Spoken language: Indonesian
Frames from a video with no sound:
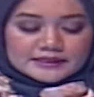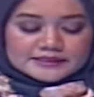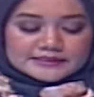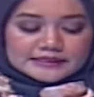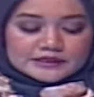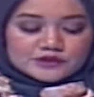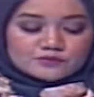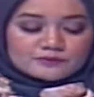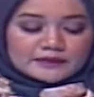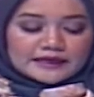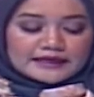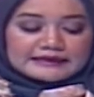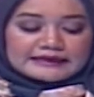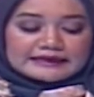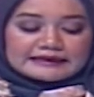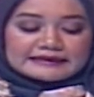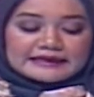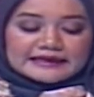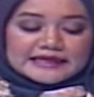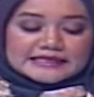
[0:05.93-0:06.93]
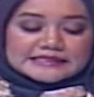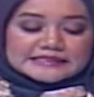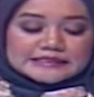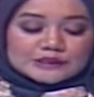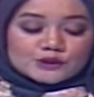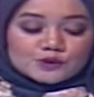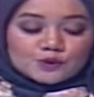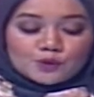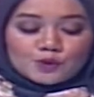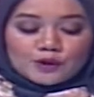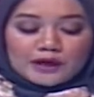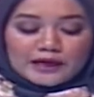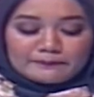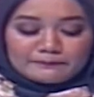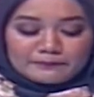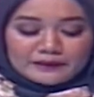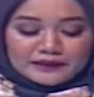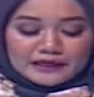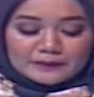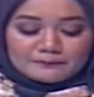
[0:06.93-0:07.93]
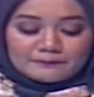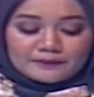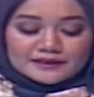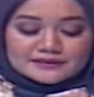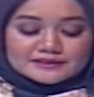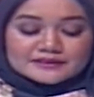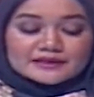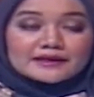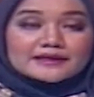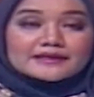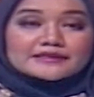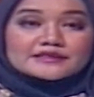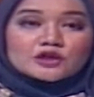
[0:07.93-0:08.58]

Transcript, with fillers: sejumlah yang deklarasi dukungan pikir pasangan